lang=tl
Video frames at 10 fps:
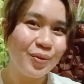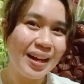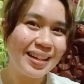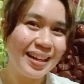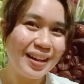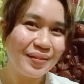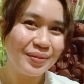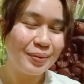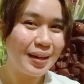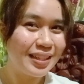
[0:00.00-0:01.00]
Welcome
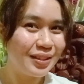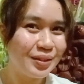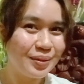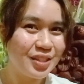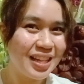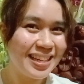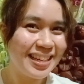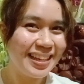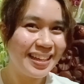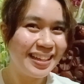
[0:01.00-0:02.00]
to my YouTube
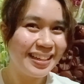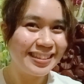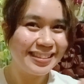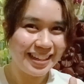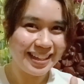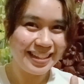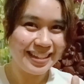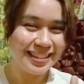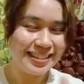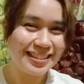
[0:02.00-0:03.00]
channel!
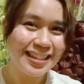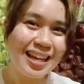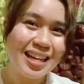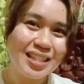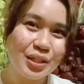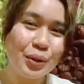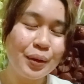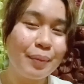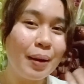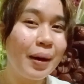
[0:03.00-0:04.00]
Yes! So,
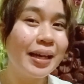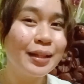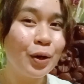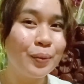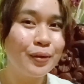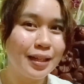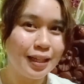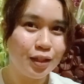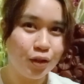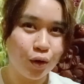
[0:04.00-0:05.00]
ipapakita ko po sa
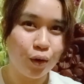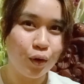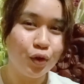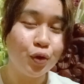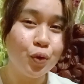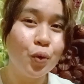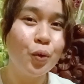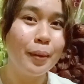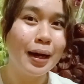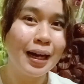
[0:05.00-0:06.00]
inyo
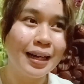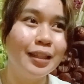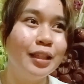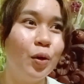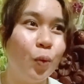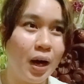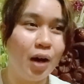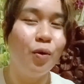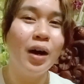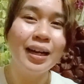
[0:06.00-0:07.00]
yung mga ginawa
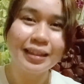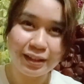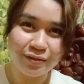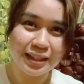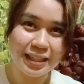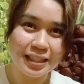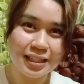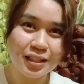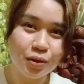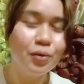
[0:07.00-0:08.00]
kong
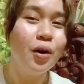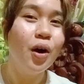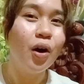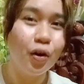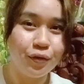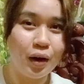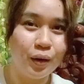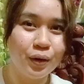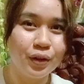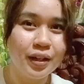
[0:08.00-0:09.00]
activities no of
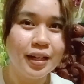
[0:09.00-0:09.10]
ako.